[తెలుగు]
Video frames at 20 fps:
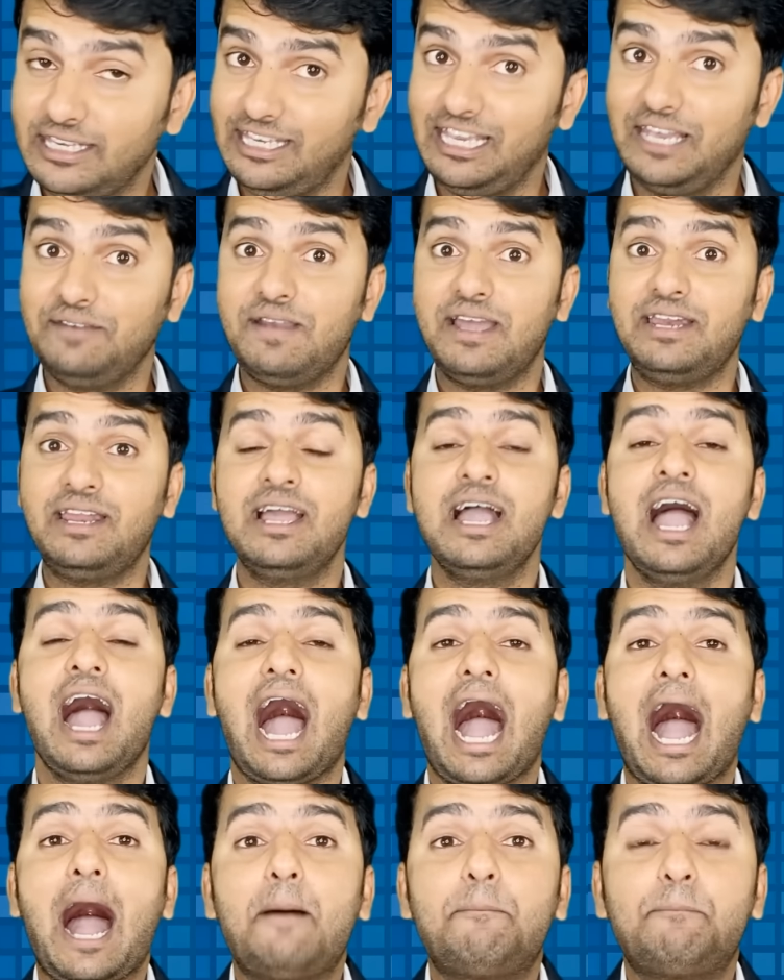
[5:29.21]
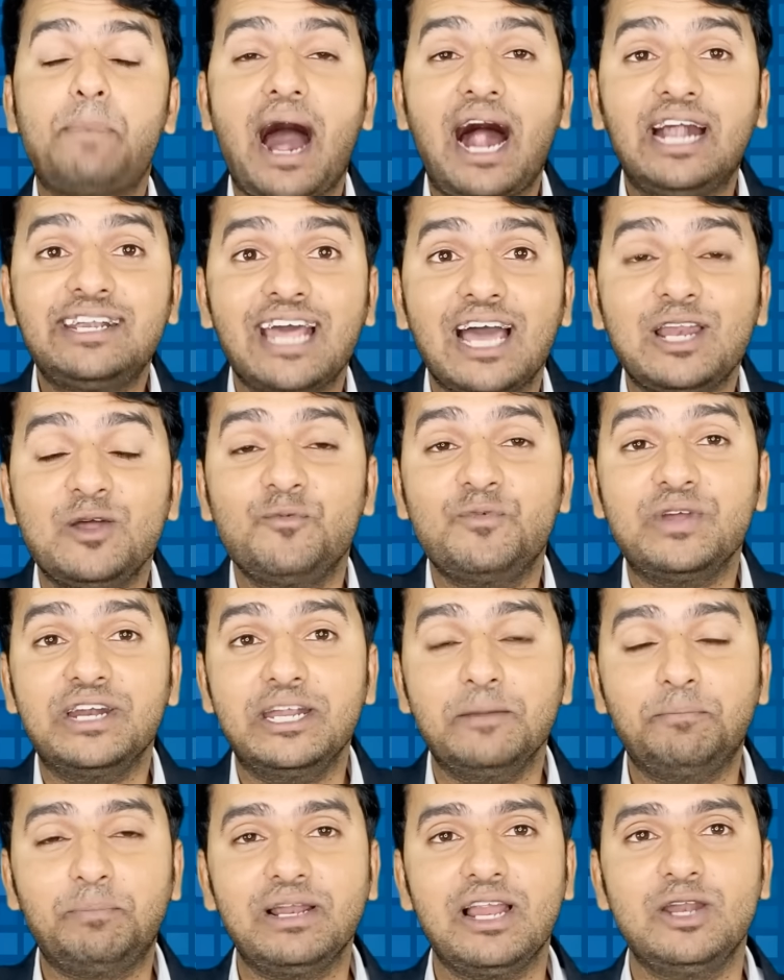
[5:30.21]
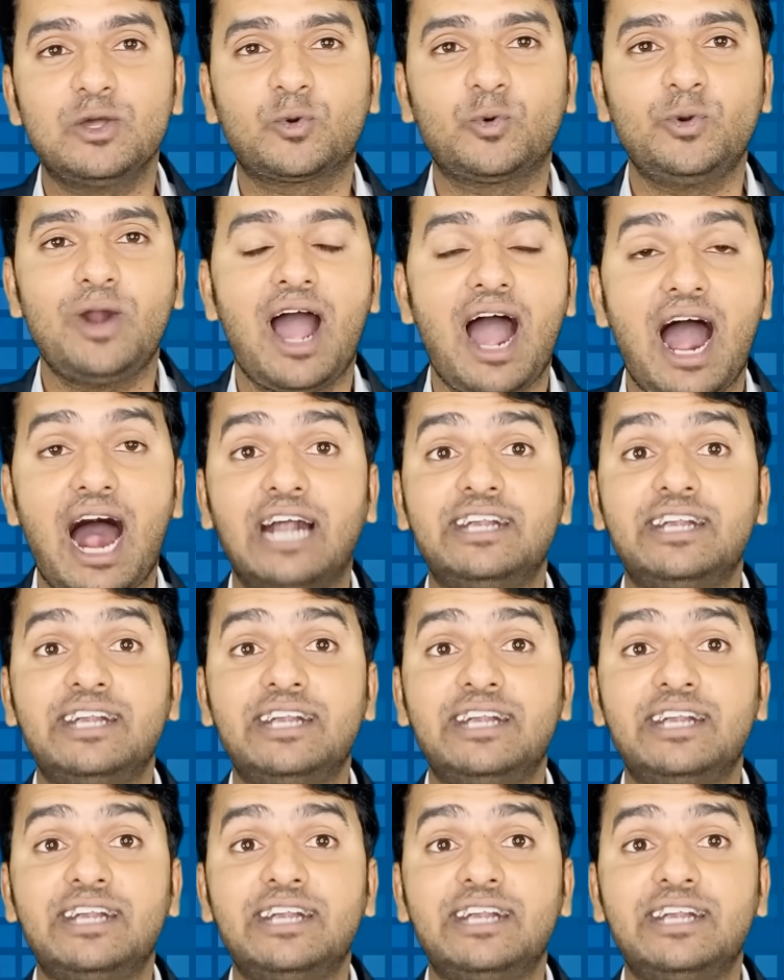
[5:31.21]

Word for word: ఈవెన్ ఆ పాఠాలు వినని పిల్లలు కూడా